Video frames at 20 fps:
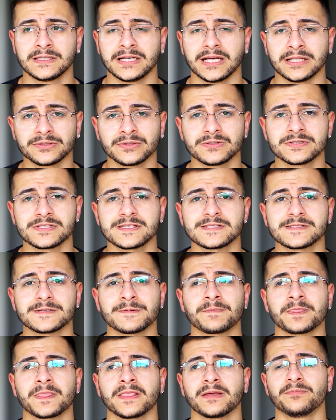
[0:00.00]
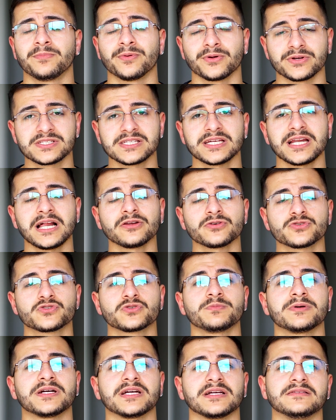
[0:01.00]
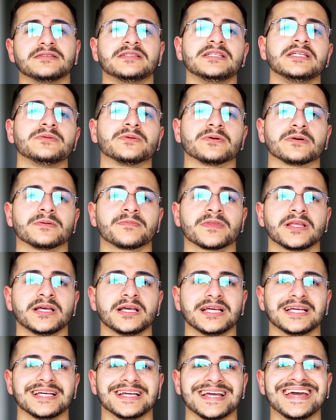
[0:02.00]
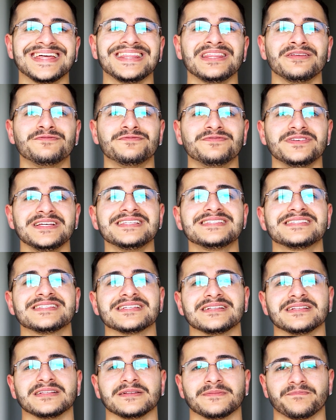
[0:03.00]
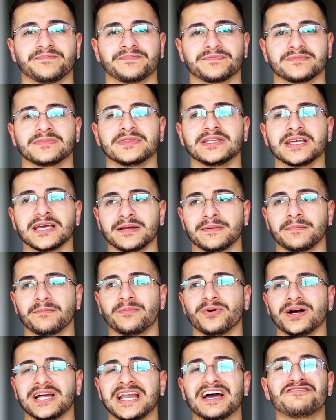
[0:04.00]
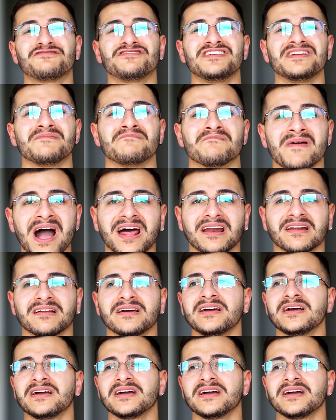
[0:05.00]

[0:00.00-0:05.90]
Entonces, por ser algo subjetivo, es difícil de poder afirmar